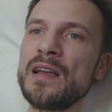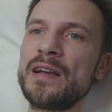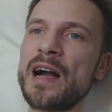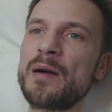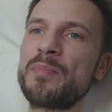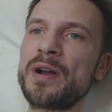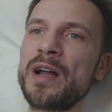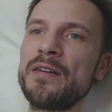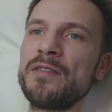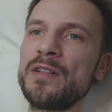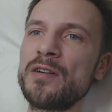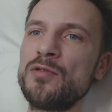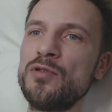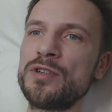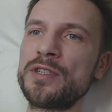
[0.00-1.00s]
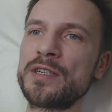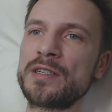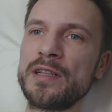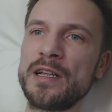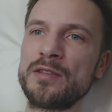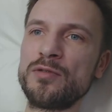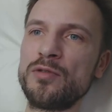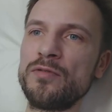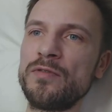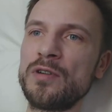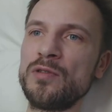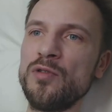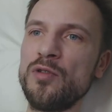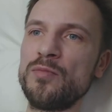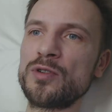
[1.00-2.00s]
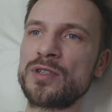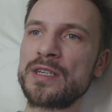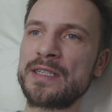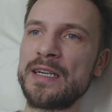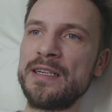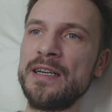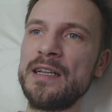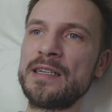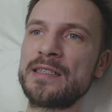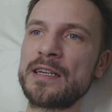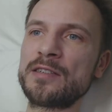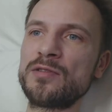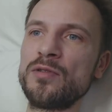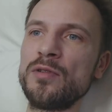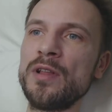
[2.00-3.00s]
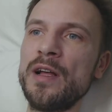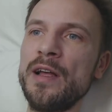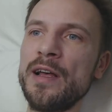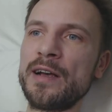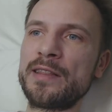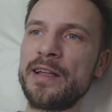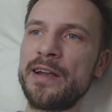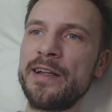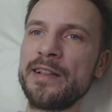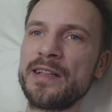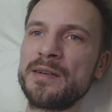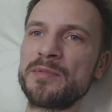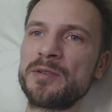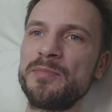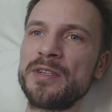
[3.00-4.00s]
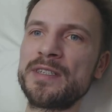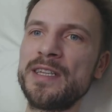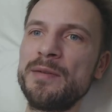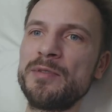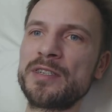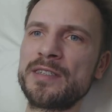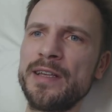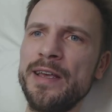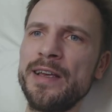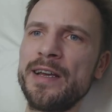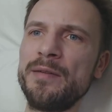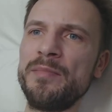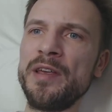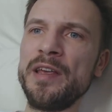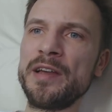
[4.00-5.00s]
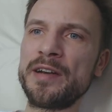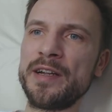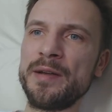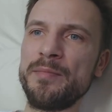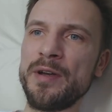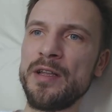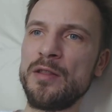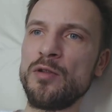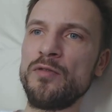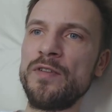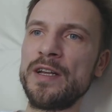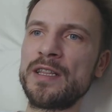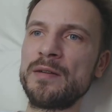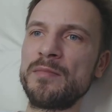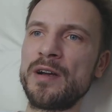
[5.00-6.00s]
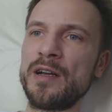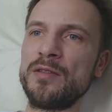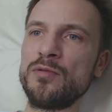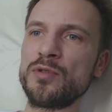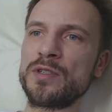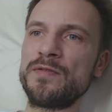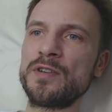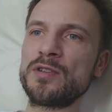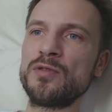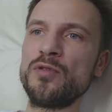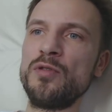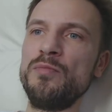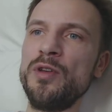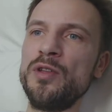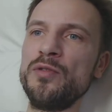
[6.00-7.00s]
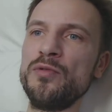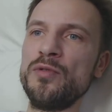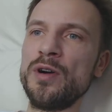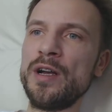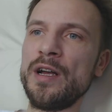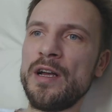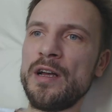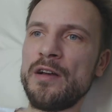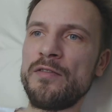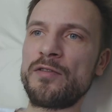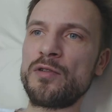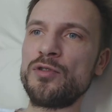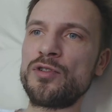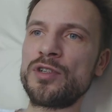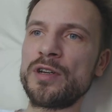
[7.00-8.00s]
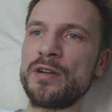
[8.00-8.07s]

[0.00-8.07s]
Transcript: Как правило, гости «Золотого глобуса» садились за стол к тарелкам с мясными стейками и рыбой, но в этом году звездой меню включ...